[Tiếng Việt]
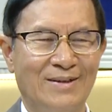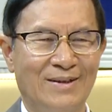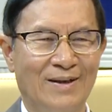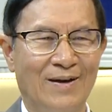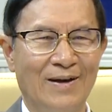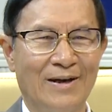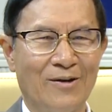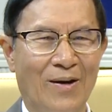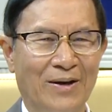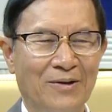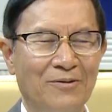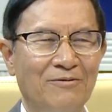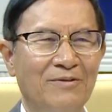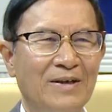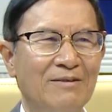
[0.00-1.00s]
Đó là đoạn
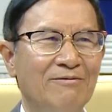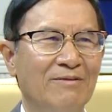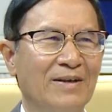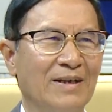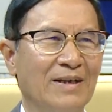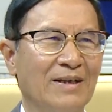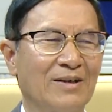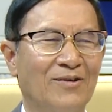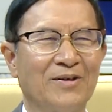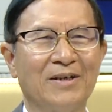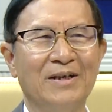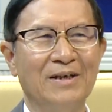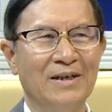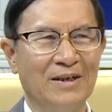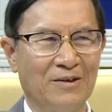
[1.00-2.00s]
ông viết về con
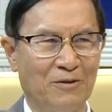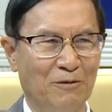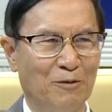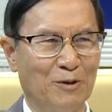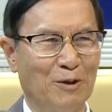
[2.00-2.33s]
người của vùng